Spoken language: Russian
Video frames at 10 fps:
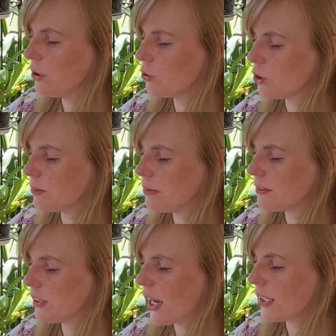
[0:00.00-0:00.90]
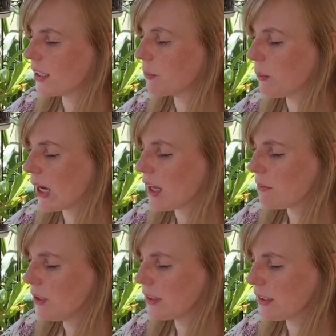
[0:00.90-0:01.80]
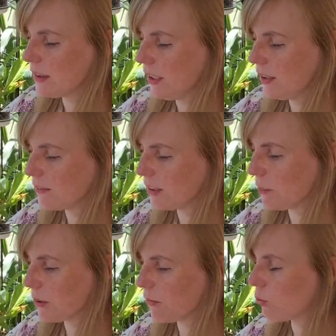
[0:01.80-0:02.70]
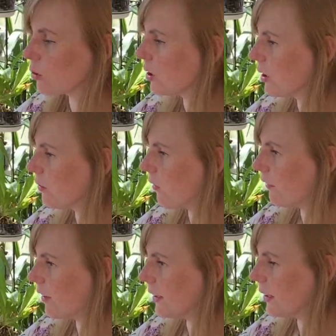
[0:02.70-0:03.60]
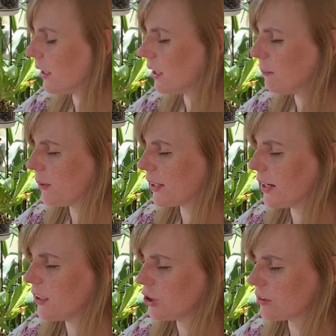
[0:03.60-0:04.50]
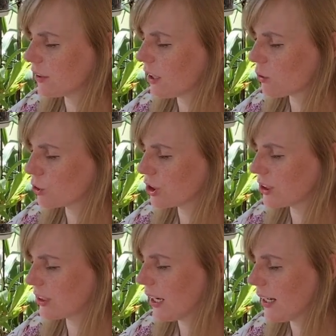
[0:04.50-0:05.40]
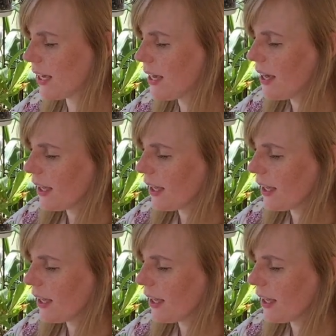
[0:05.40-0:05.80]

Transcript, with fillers: то есть без всяких примесей водопроводных воды и при количестве хороших солей,